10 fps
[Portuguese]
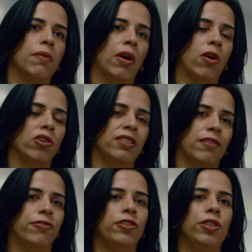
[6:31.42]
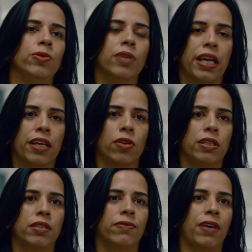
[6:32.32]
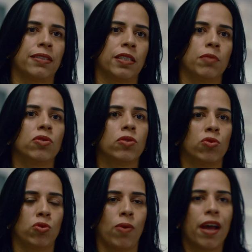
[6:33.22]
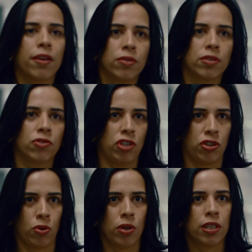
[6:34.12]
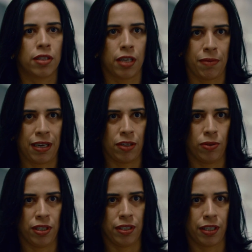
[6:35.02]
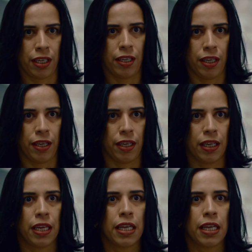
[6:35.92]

O maior desafio é que nós façamos usuários, gestores e trabalhadores entenderem